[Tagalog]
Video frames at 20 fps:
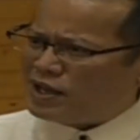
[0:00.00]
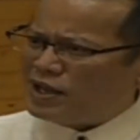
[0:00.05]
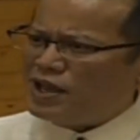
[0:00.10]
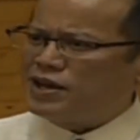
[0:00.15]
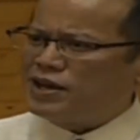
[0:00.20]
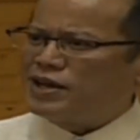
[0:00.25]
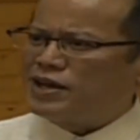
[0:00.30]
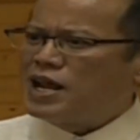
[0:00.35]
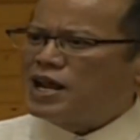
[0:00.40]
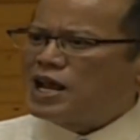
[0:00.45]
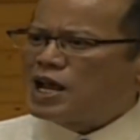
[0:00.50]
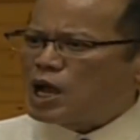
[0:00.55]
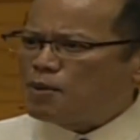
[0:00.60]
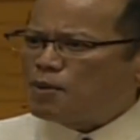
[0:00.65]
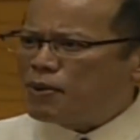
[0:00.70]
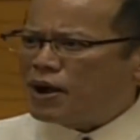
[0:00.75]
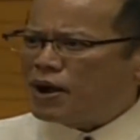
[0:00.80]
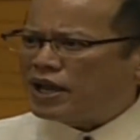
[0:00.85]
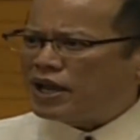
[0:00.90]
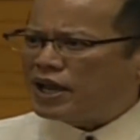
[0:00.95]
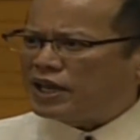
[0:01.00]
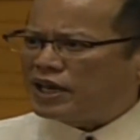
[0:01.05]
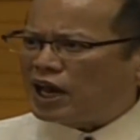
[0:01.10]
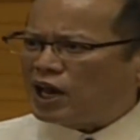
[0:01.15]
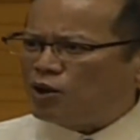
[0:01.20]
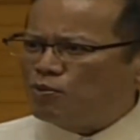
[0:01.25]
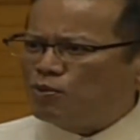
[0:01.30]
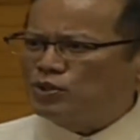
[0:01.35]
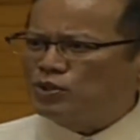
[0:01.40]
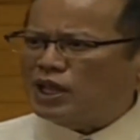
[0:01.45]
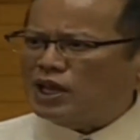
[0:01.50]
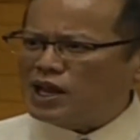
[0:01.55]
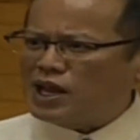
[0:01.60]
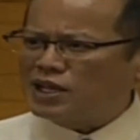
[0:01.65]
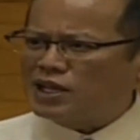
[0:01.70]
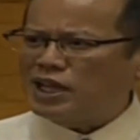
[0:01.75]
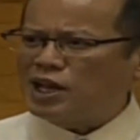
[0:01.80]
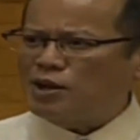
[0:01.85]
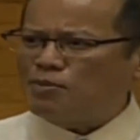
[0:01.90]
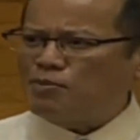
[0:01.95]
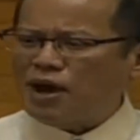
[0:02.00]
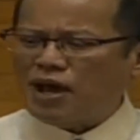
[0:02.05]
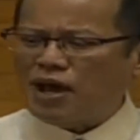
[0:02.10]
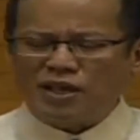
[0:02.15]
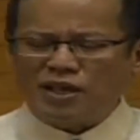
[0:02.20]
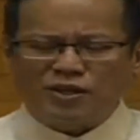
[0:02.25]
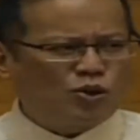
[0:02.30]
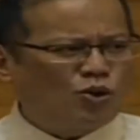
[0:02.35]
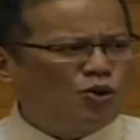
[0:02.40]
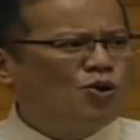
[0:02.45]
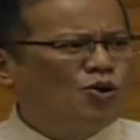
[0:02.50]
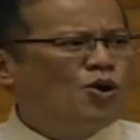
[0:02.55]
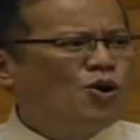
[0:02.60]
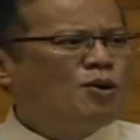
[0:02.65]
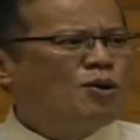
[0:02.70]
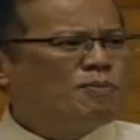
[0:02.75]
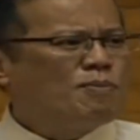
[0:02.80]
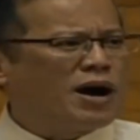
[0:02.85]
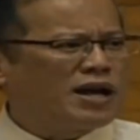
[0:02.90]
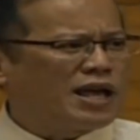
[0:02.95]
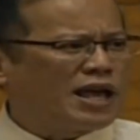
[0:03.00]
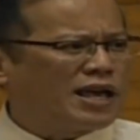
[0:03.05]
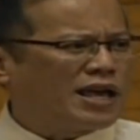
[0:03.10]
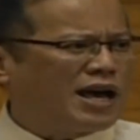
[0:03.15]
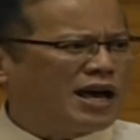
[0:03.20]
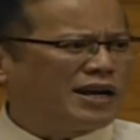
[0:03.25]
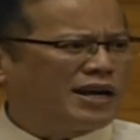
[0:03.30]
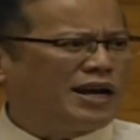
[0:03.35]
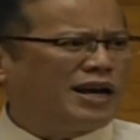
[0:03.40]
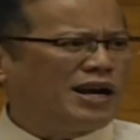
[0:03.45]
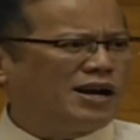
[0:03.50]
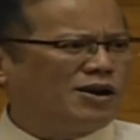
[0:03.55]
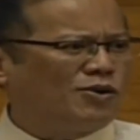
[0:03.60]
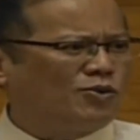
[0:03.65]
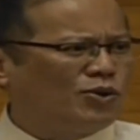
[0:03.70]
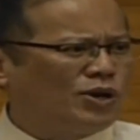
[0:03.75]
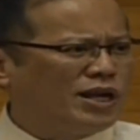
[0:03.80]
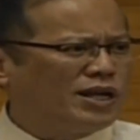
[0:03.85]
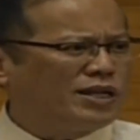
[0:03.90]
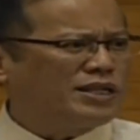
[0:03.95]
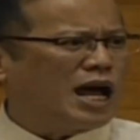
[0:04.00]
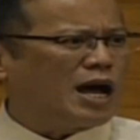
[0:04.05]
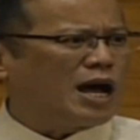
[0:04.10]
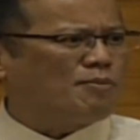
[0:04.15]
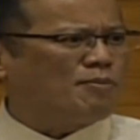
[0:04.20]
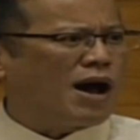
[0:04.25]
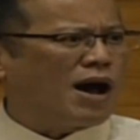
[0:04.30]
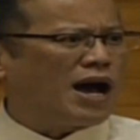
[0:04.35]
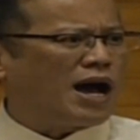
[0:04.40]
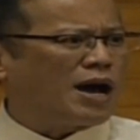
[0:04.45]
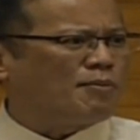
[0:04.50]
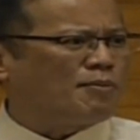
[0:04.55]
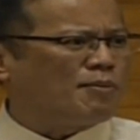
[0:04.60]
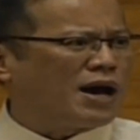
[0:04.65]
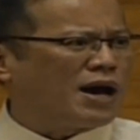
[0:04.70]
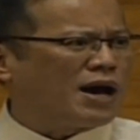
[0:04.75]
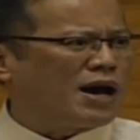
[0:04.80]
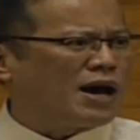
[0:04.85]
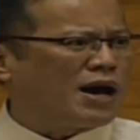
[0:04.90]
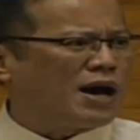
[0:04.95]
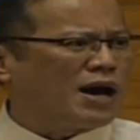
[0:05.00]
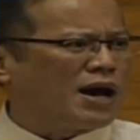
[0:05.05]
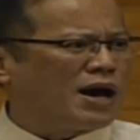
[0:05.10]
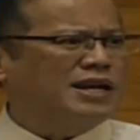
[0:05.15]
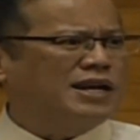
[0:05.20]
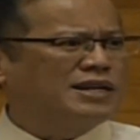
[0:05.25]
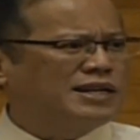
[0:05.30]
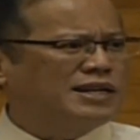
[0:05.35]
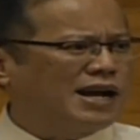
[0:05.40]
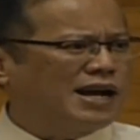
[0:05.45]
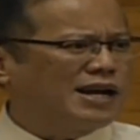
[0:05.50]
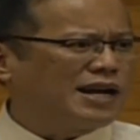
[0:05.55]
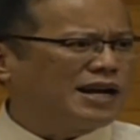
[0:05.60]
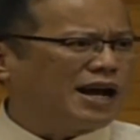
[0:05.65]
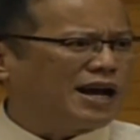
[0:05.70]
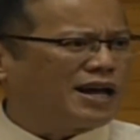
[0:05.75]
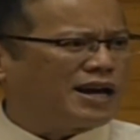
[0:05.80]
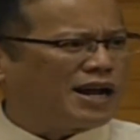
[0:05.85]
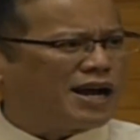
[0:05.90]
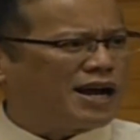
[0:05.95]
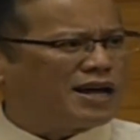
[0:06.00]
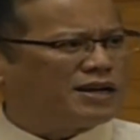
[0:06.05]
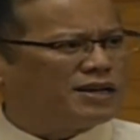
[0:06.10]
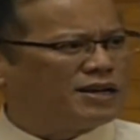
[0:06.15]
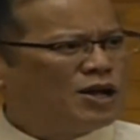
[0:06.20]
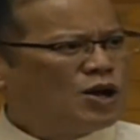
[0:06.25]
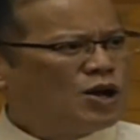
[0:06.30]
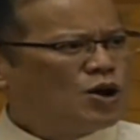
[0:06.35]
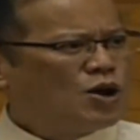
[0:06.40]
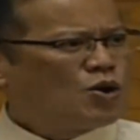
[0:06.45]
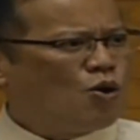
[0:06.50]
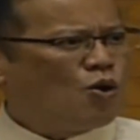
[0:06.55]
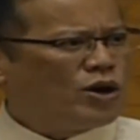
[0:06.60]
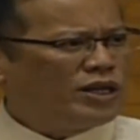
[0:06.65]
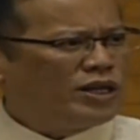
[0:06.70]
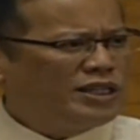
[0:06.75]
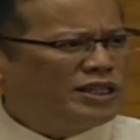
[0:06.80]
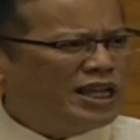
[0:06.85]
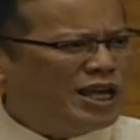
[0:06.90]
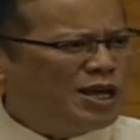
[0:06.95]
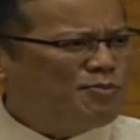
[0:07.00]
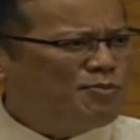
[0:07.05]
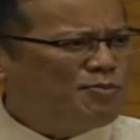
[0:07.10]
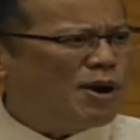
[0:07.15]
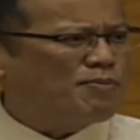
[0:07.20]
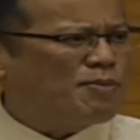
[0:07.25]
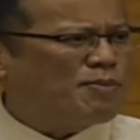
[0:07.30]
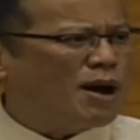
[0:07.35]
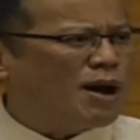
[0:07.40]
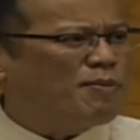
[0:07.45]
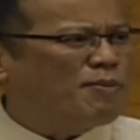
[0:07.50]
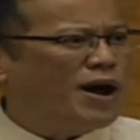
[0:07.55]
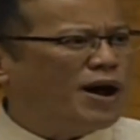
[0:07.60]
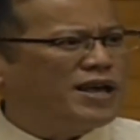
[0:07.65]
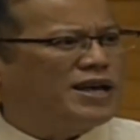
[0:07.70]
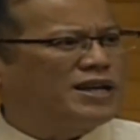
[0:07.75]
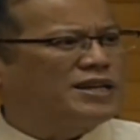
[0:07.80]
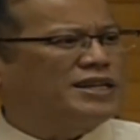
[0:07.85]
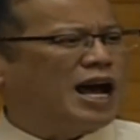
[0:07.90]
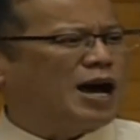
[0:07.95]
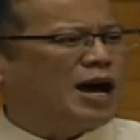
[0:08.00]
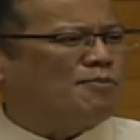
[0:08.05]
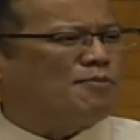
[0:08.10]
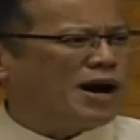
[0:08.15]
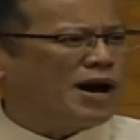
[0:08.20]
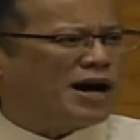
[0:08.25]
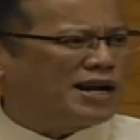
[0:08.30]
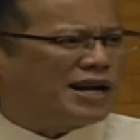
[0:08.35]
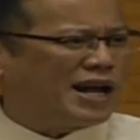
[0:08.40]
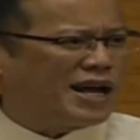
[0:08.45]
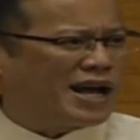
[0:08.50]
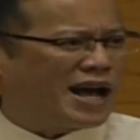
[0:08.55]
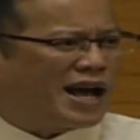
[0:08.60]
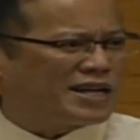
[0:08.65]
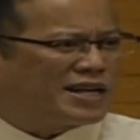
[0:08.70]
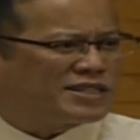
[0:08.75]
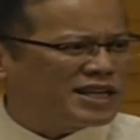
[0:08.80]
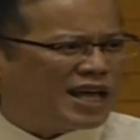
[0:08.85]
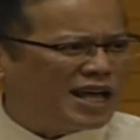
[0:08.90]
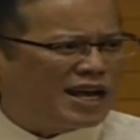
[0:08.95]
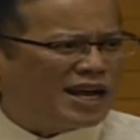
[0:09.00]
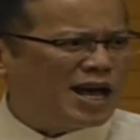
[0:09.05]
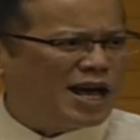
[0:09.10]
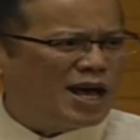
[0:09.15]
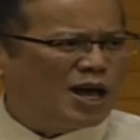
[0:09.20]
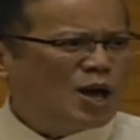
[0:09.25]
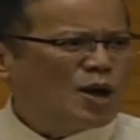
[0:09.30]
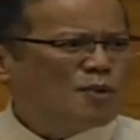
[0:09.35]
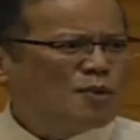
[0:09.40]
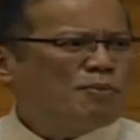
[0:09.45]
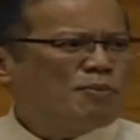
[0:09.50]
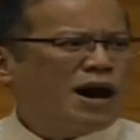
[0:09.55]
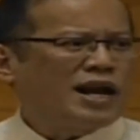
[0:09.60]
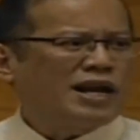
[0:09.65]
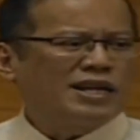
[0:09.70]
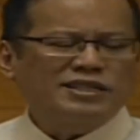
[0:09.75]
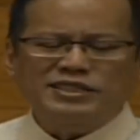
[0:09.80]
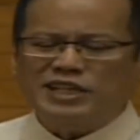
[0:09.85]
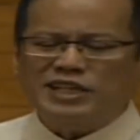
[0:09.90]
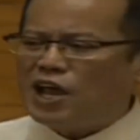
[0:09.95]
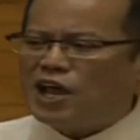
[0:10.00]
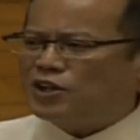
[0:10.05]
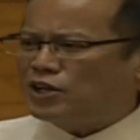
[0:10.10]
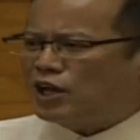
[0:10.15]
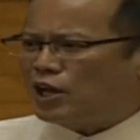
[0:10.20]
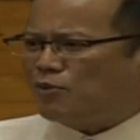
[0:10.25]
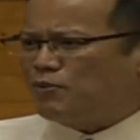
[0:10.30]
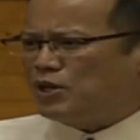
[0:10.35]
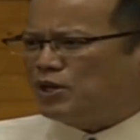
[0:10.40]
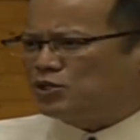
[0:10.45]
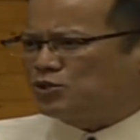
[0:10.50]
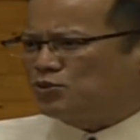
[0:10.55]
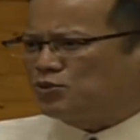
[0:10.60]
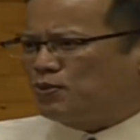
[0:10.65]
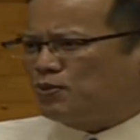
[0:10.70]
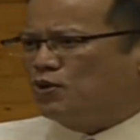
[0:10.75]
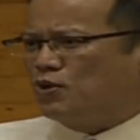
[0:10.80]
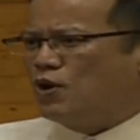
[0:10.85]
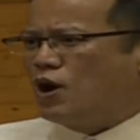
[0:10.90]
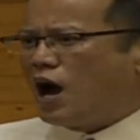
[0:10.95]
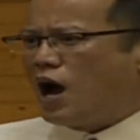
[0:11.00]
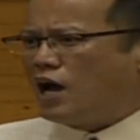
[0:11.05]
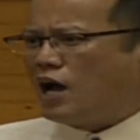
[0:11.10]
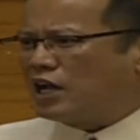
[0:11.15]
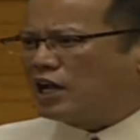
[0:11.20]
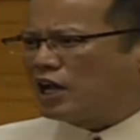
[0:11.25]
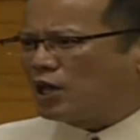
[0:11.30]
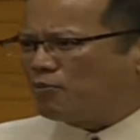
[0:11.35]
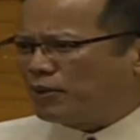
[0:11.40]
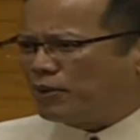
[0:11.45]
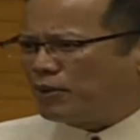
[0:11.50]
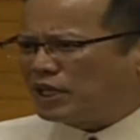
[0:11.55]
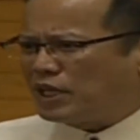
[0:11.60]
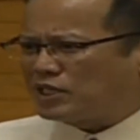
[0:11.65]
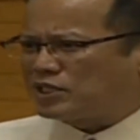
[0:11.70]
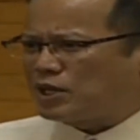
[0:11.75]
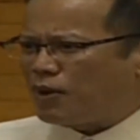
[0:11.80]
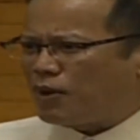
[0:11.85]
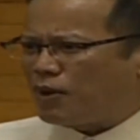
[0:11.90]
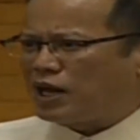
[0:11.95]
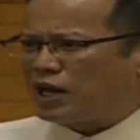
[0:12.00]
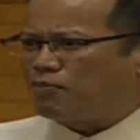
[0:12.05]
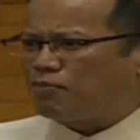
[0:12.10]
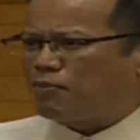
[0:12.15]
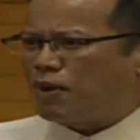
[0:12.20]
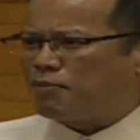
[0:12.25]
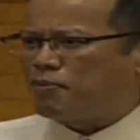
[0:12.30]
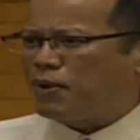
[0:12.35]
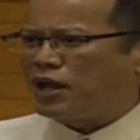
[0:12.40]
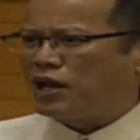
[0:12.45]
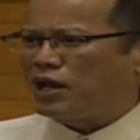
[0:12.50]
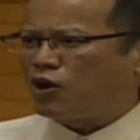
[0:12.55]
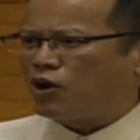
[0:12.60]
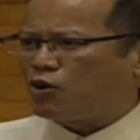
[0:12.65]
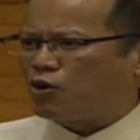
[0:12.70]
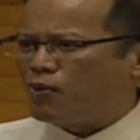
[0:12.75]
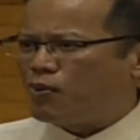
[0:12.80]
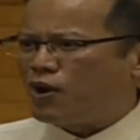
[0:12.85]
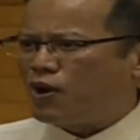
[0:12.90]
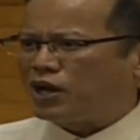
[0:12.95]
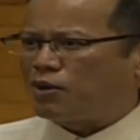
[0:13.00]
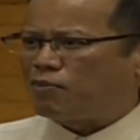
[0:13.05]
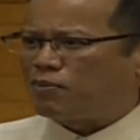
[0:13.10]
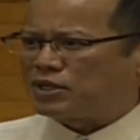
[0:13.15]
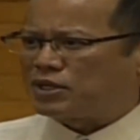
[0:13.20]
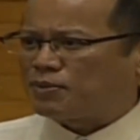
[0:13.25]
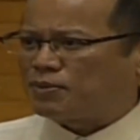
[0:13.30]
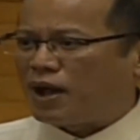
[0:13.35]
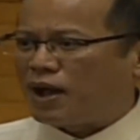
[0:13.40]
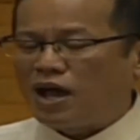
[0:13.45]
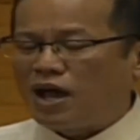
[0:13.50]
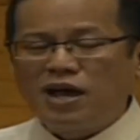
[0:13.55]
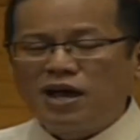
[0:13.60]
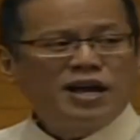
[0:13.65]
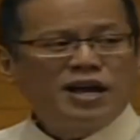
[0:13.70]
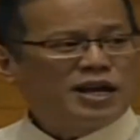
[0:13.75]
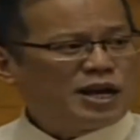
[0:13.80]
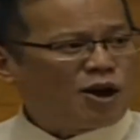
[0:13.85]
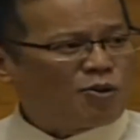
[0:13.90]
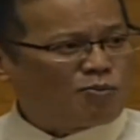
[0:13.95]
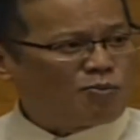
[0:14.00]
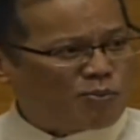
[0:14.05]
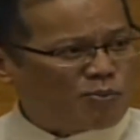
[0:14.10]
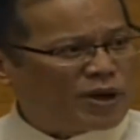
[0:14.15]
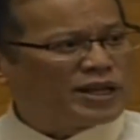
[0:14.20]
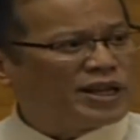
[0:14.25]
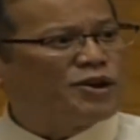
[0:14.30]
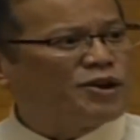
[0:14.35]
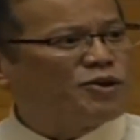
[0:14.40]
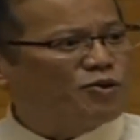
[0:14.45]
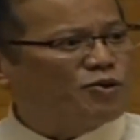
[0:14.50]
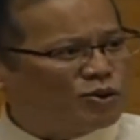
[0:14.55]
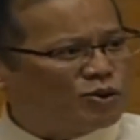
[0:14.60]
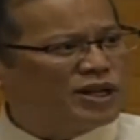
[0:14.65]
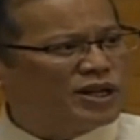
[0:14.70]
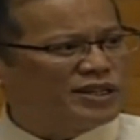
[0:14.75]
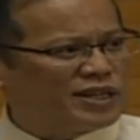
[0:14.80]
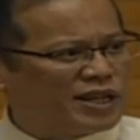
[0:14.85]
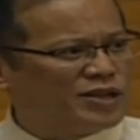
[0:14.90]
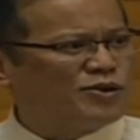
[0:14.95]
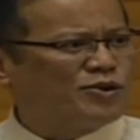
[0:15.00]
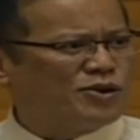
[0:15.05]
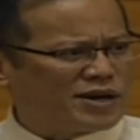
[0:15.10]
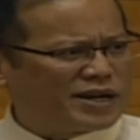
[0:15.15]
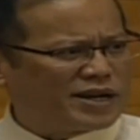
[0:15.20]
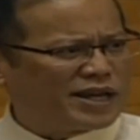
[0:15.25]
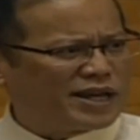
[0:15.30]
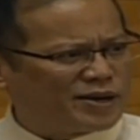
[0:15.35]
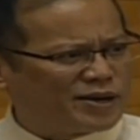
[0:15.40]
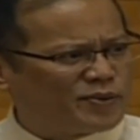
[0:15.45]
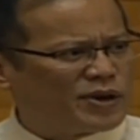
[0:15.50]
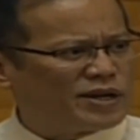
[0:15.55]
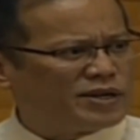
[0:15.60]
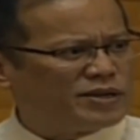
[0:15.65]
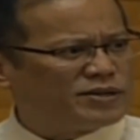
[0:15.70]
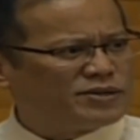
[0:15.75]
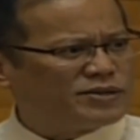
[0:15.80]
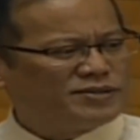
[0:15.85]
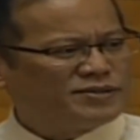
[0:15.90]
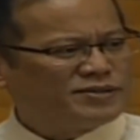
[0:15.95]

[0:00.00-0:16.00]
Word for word: yan Kapag kinalimutan natin ang mga ito, mangyayari lang ulit ang mga kamalian ng nakaraan. Kung hindi magbabayad ang mga nagkasala, parang tayo na rin mismo ang naging bita sa mga nagbabalak gumawa ng masama na kung pwede ulitin nyo ang ginawa nyo.